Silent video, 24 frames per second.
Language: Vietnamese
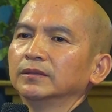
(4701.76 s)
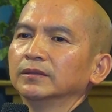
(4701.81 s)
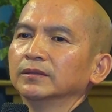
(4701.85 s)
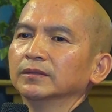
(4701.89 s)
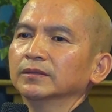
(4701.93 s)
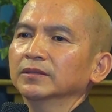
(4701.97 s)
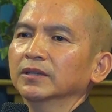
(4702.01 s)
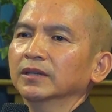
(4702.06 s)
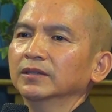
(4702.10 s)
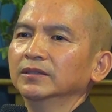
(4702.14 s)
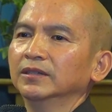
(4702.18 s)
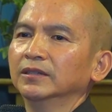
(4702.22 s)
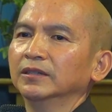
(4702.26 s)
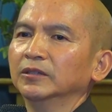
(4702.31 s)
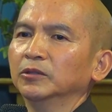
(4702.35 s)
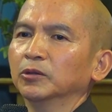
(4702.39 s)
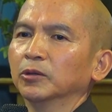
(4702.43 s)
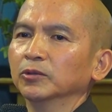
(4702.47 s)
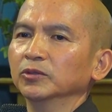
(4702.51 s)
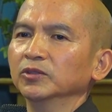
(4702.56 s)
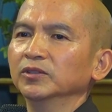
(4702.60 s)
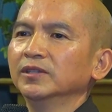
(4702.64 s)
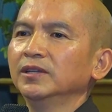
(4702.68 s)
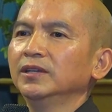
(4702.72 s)
những người
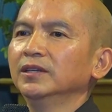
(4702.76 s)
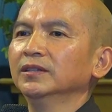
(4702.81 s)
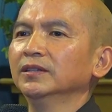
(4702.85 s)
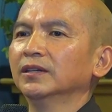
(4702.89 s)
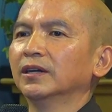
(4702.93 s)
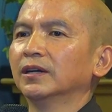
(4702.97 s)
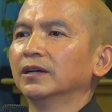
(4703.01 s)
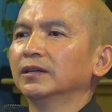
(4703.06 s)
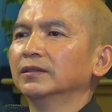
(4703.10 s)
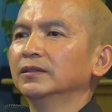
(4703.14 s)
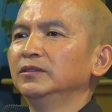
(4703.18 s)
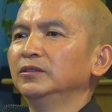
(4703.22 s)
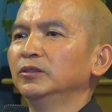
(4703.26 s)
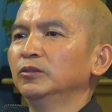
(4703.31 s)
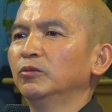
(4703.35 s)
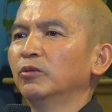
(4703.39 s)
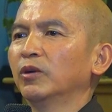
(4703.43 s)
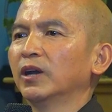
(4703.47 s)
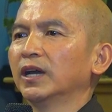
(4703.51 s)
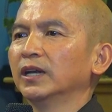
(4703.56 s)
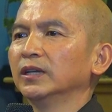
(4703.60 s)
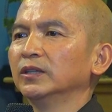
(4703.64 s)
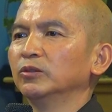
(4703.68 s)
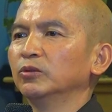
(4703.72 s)
nổi tiếng ở nước
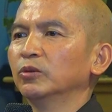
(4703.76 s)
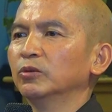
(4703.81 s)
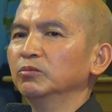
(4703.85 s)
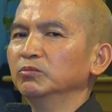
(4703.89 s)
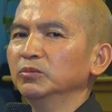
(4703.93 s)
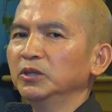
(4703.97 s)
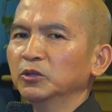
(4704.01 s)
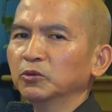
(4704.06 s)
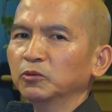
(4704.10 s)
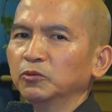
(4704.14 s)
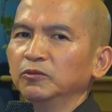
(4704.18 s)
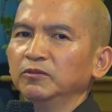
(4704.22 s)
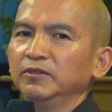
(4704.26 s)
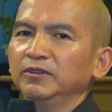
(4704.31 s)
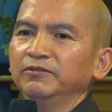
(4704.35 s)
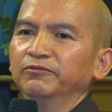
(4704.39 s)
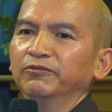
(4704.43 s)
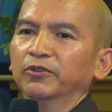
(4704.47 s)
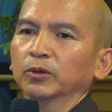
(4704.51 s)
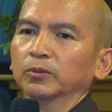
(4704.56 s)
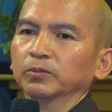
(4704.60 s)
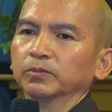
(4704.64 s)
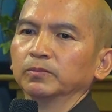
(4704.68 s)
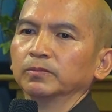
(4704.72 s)
ngoài cũng đều quy
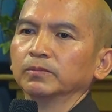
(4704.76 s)
phục.